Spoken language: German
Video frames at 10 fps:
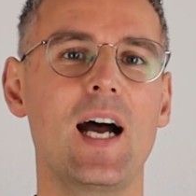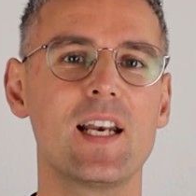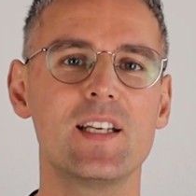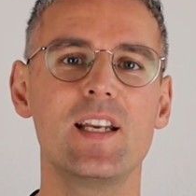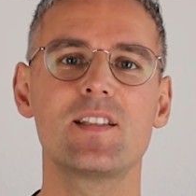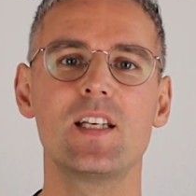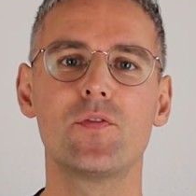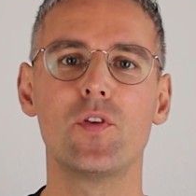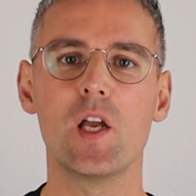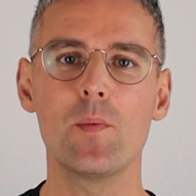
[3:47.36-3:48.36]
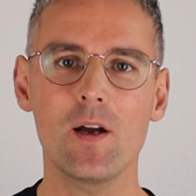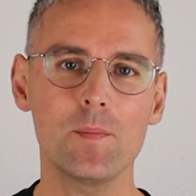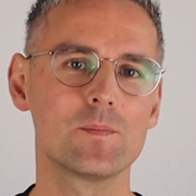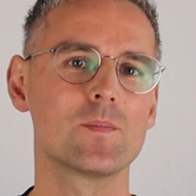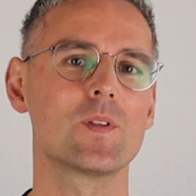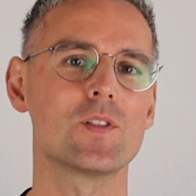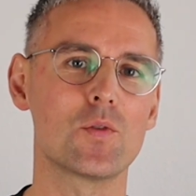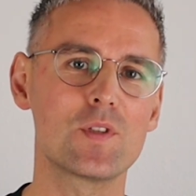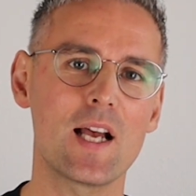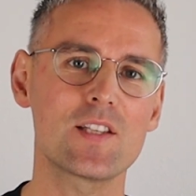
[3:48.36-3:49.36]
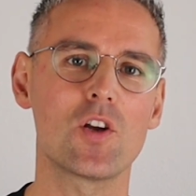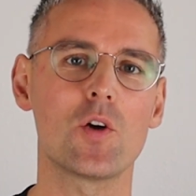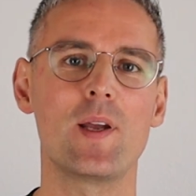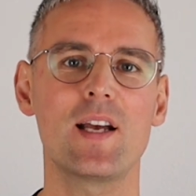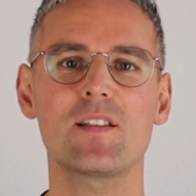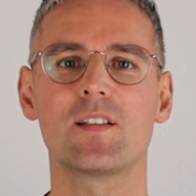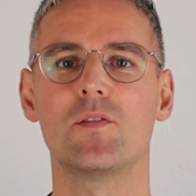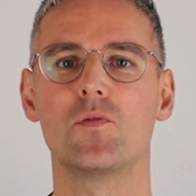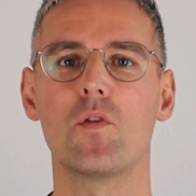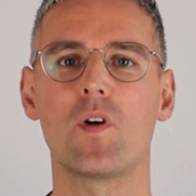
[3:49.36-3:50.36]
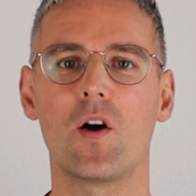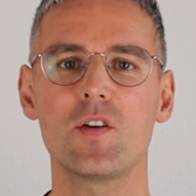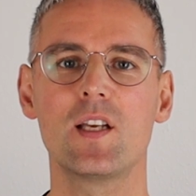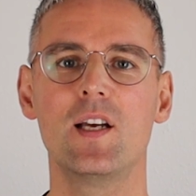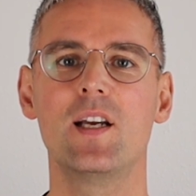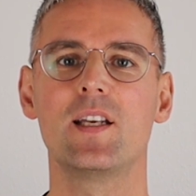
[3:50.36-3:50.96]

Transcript: Allerdings nicht für immer, so sah es noch im ersten Entwurf aus.